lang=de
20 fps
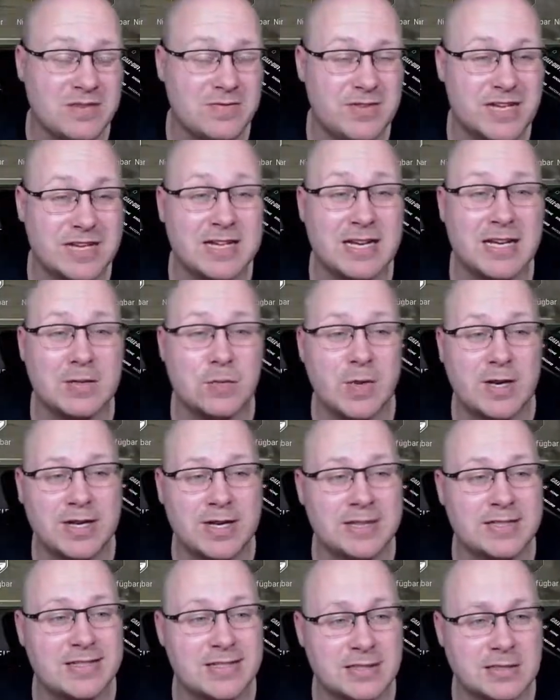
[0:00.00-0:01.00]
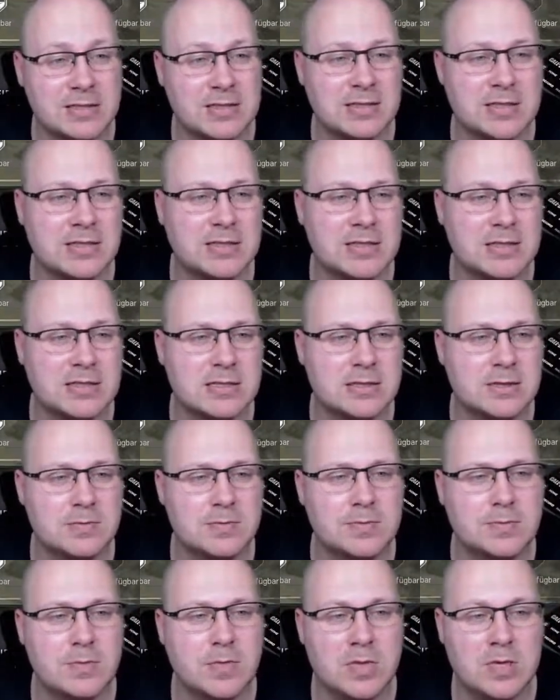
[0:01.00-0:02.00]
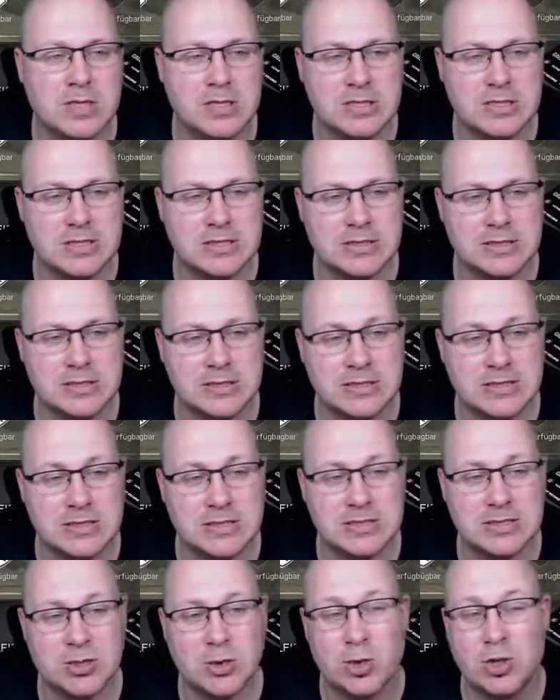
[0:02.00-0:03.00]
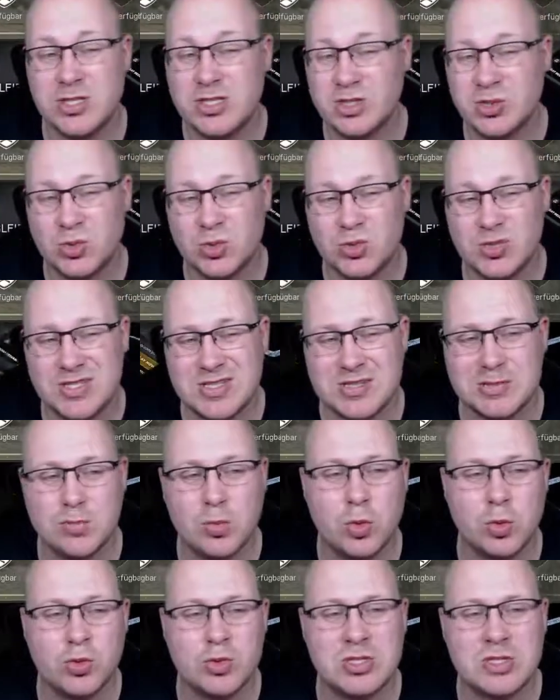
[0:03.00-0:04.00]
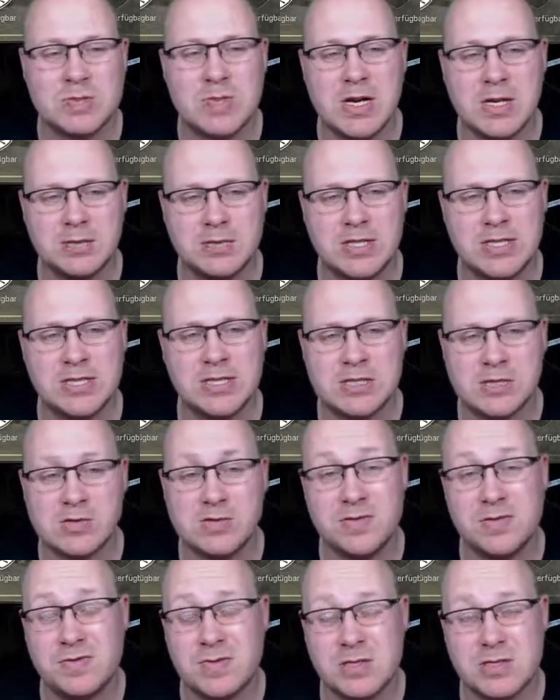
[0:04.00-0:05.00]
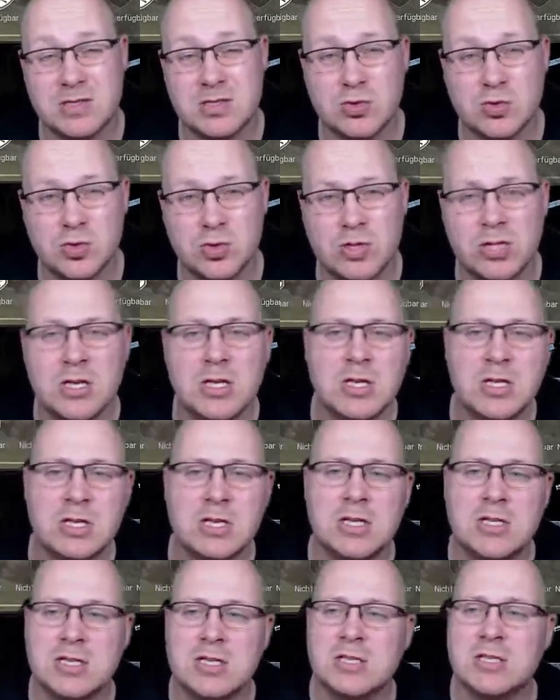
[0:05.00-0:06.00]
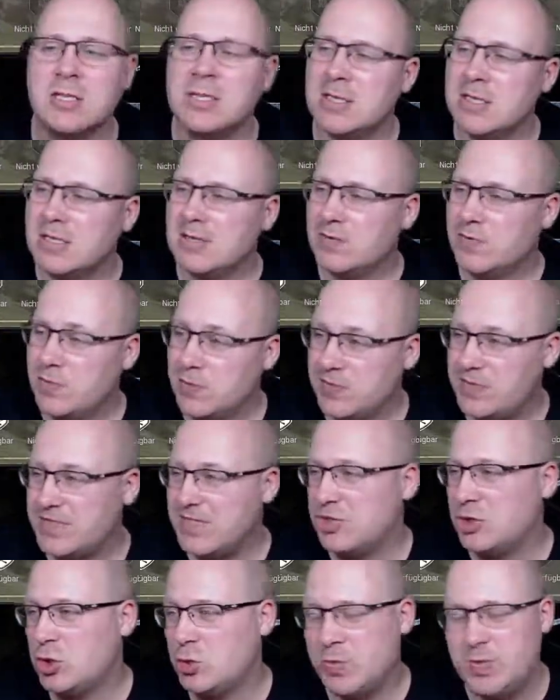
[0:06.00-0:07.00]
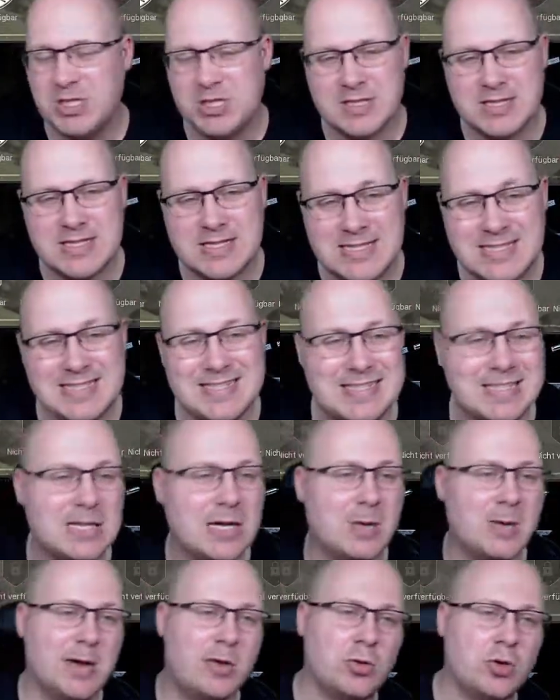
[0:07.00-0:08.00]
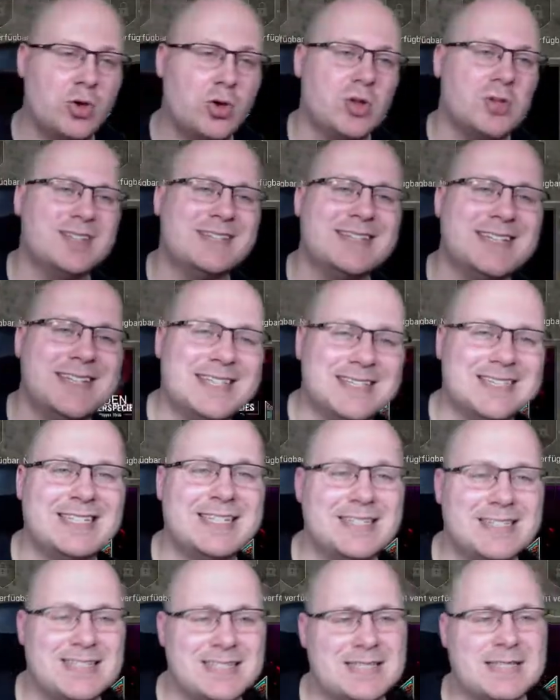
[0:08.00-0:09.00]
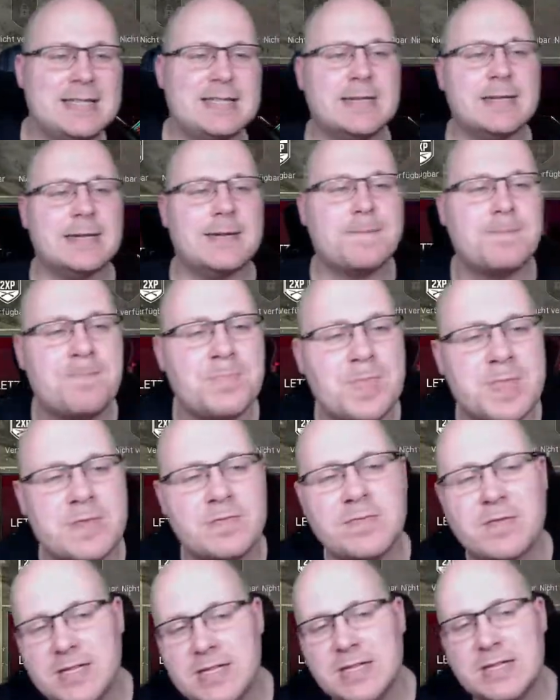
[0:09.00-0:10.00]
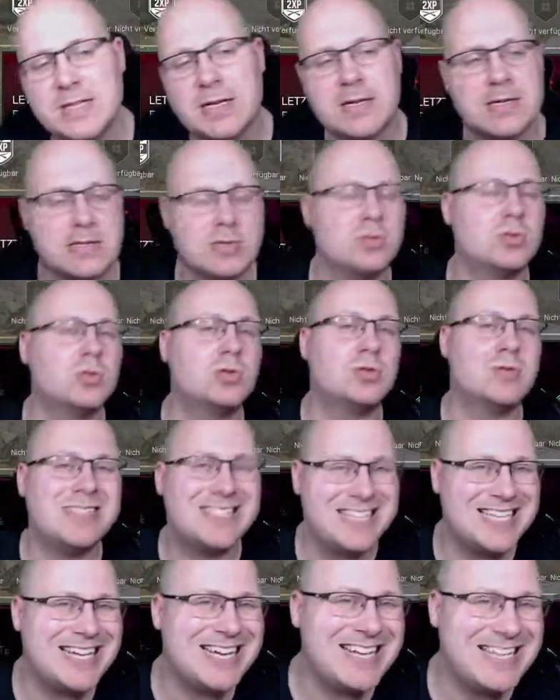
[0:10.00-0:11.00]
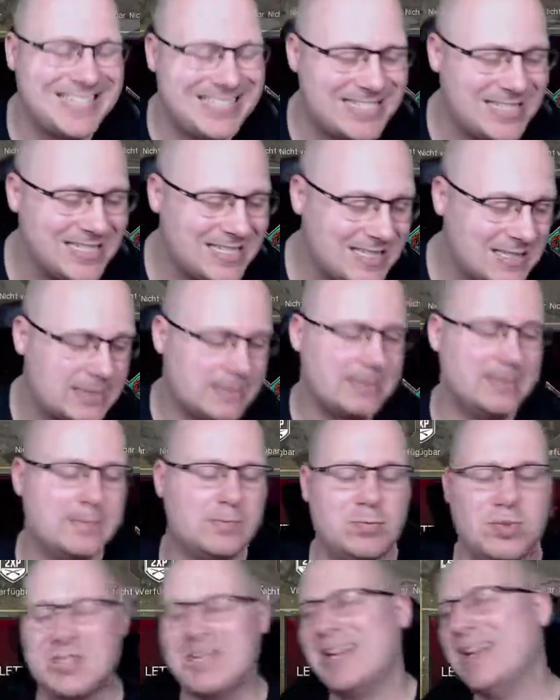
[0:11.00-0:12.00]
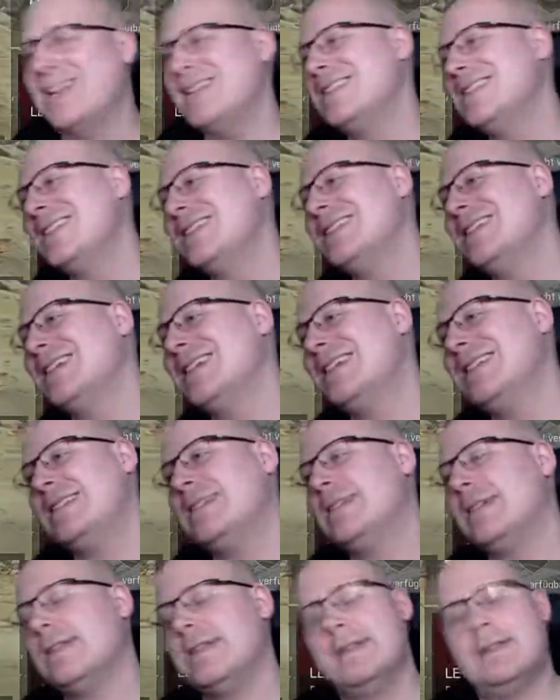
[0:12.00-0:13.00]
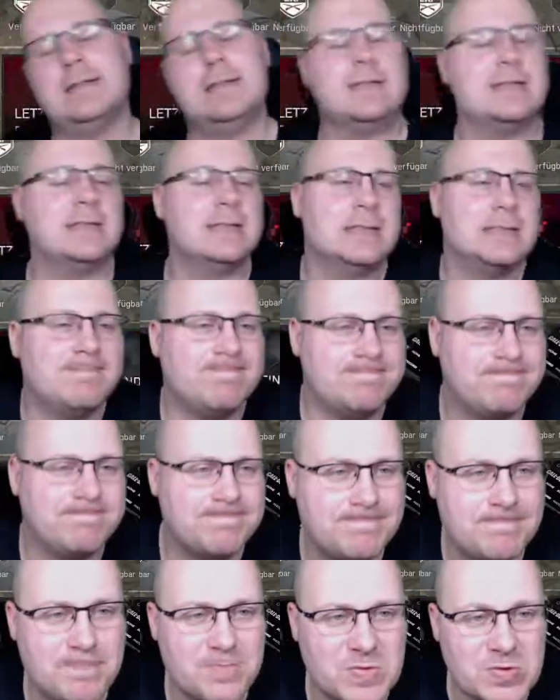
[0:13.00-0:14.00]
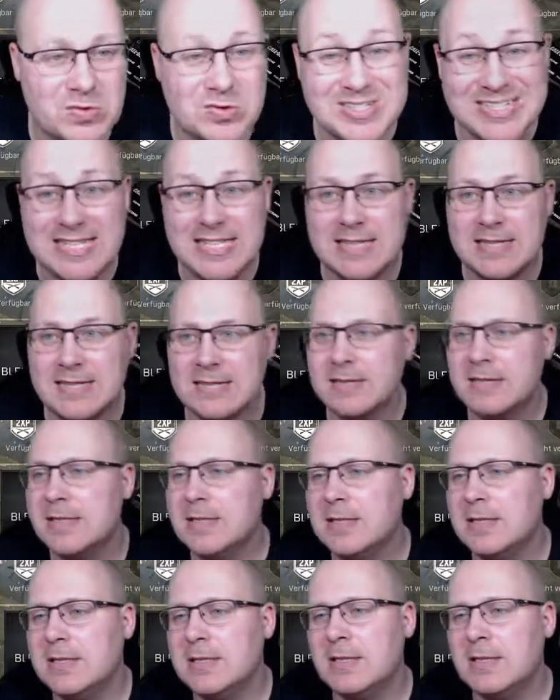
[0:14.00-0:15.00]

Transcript: Wer keinen Vanguard hat, kann das im äh, Kollisionsmodus machen. Da geht das auf jeden Fall ganz gut. 15 Spiele ziehen sich alle und können sehr, sehr zäh sein. Wenn ihr also zeitlich begrenzt seid dann ähm, und nicht